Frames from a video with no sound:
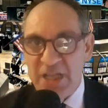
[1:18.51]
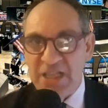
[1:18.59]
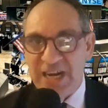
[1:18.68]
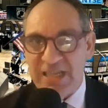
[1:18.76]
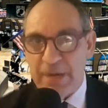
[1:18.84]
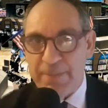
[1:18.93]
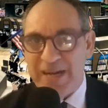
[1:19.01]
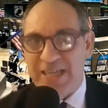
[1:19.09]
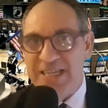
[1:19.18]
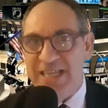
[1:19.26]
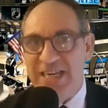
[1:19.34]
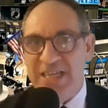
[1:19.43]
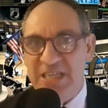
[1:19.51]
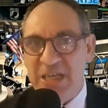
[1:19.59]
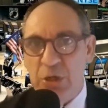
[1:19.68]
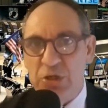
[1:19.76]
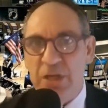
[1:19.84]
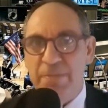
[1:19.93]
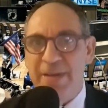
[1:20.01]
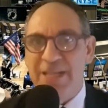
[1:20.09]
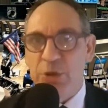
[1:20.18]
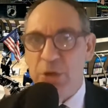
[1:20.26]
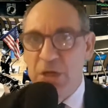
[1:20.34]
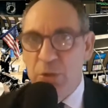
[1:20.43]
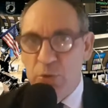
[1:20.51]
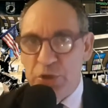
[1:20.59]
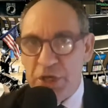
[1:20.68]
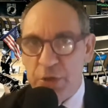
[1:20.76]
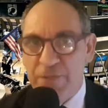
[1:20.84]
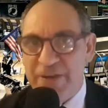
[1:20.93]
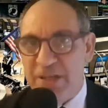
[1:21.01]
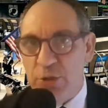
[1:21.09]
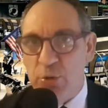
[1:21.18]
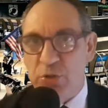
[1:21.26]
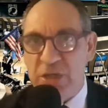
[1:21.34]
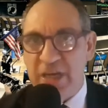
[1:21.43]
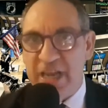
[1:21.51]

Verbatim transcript: Dall'altra parte del listino si mettono in luce Juventus